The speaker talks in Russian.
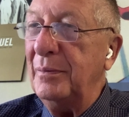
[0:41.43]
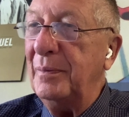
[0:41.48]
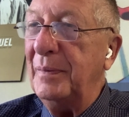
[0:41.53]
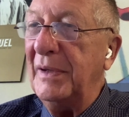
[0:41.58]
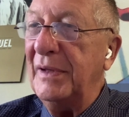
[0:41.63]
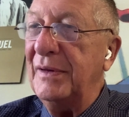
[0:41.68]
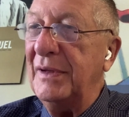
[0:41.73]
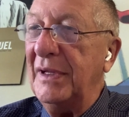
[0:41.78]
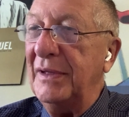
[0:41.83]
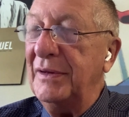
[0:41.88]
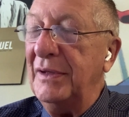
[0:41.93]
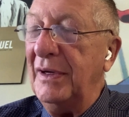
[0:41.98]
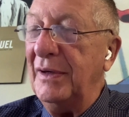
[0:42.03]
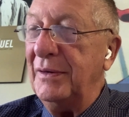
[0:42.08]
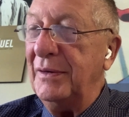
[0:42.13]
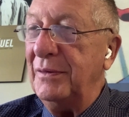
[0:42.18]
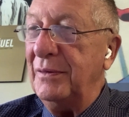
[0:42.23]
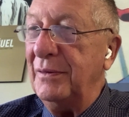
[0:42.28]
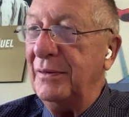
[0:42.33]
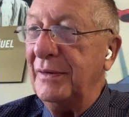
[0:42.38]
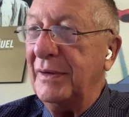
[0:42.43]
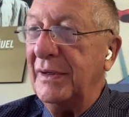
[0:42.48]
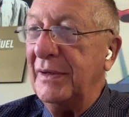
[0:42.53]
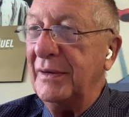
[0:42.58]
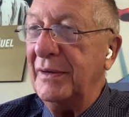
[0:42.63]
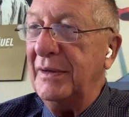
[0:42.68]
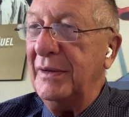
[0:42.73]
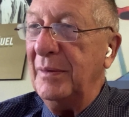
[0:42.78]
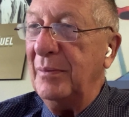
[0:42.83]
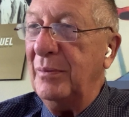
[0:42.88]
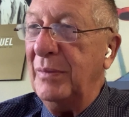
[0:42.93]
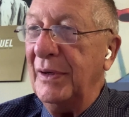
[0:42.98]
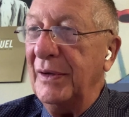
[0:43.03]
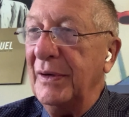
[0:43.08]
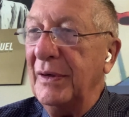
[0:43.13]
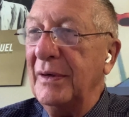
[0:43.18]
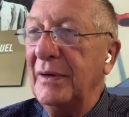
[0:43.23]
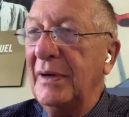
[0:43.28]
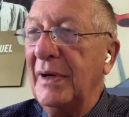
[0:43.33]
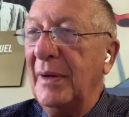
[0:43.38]
по заданию
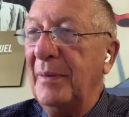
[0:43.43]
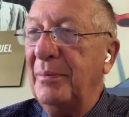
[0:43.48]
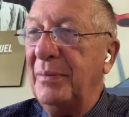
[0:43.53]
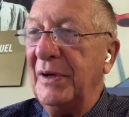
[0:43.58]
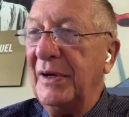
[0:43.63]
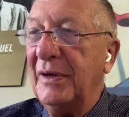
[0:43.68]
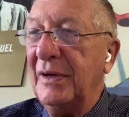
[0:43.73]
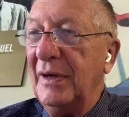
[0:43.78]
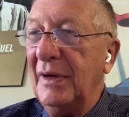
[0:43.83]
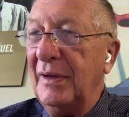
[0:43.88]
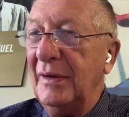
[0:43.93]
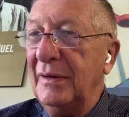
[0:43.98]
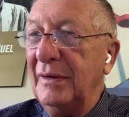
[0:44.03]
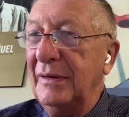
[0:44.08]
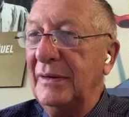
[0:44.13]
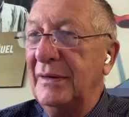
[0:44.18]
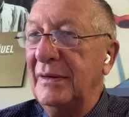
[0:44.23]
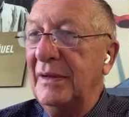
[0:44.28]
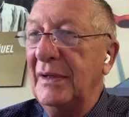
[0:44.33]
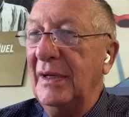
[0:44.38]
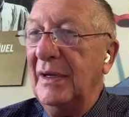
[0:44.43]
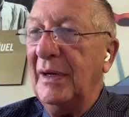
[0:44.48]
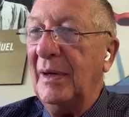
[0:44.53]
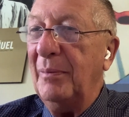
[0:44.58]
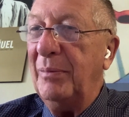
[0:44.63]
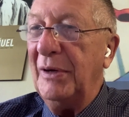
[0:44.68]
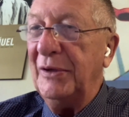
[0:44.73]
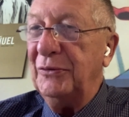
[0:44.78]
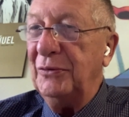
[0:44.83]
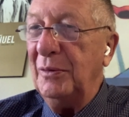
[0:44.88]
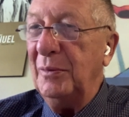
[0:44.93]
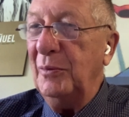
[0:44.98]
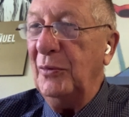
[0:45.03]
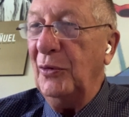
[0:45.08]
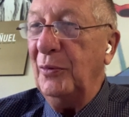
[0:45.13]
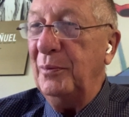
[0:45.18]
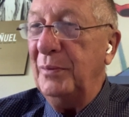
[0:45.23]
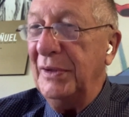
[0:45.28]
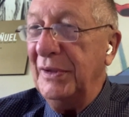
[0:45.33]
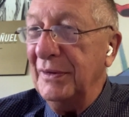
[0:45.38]
КГБ опекал, а потом
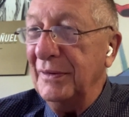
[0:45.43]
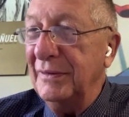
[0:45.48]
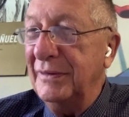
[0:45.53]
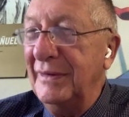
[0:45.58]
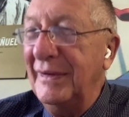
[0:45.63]
убил.